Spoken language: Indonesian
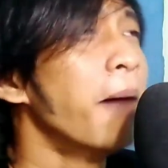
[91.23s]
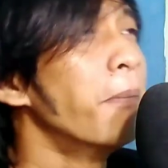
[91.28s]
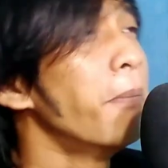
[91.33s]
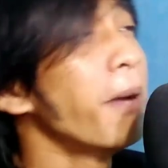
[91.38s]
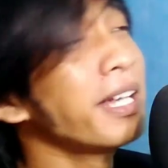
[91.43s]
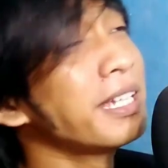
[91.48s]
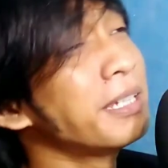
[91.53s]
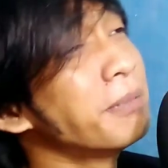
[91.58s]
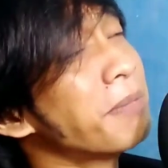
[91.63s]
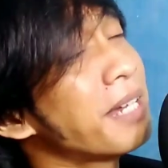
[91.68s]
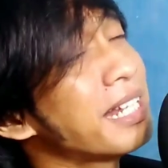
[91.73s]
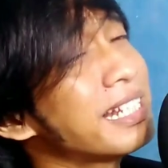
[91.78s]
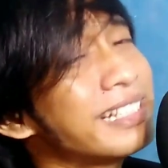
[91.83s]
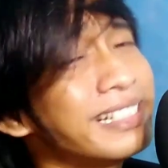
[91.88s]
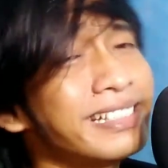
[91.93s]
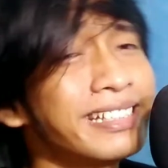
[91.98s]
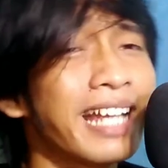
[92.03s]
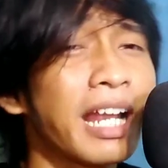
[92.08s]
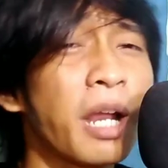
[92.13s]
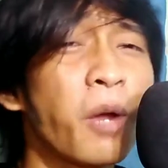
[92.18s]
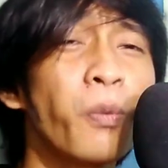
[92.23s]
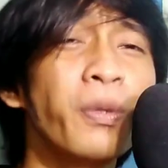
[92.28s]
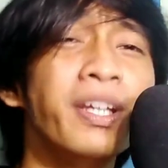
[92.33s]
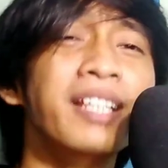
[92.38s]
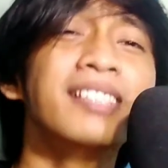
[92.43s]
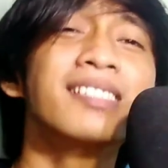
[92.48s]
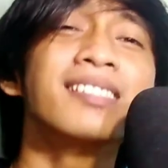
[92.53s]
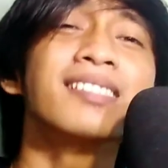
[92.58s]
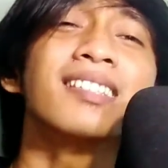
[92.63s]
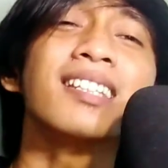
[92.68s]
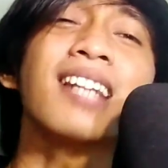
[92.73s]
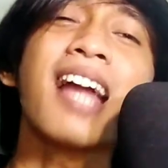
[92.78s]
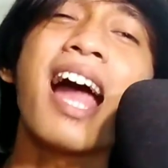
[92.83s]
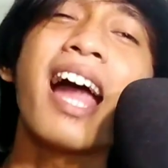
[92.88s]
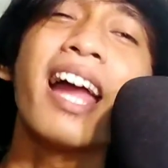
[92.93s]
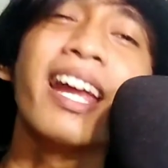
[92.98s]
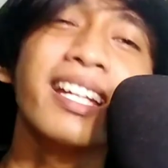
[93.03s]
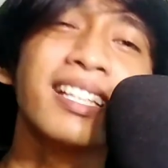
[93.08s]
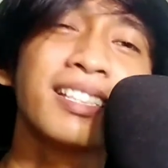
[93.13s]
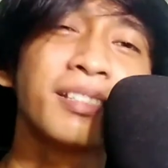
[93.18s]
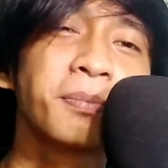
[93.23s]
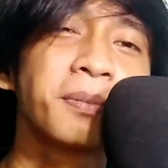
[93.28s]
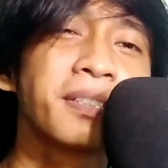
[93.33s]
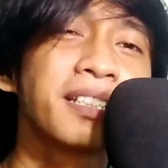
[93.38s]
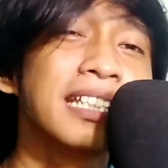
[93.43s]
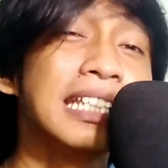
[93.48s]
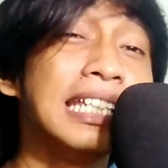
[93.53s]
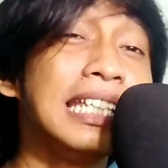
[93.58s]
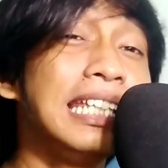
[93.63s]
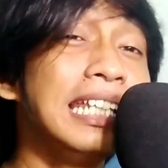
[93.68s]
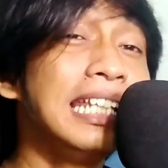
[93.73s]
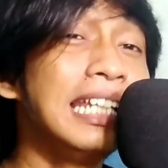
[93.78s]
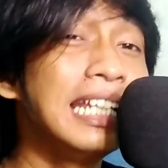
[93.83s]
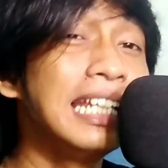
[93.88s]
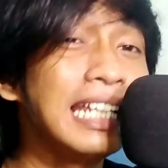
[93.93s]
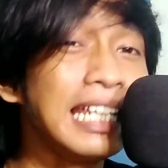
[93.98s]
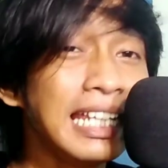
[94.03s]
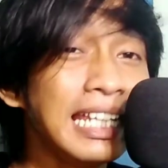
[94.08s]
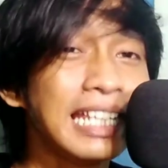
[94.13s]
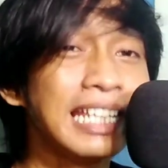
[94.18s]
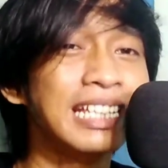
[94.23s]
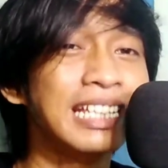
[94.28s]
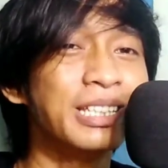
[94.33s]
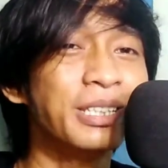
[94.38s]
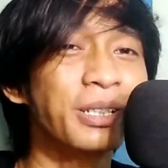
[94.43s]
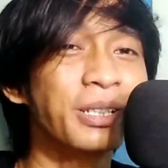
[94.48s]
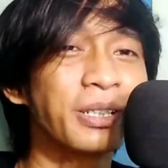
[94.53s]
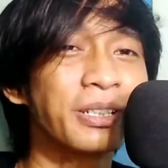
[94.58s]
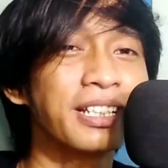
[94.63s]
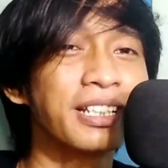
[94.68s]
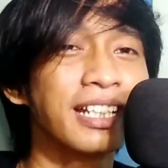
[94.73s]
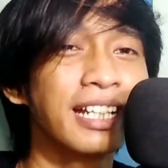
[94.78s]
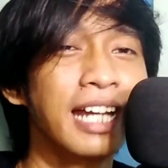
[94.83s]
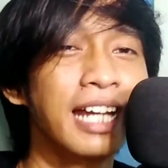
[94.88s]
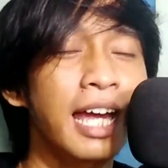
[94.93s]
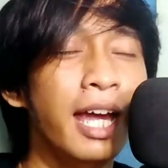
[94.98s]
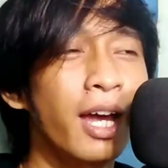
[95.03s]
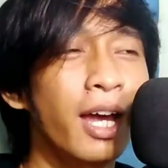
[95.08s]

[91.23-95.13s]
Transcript: bang gimana secara win strike seperti ini gitu loh ya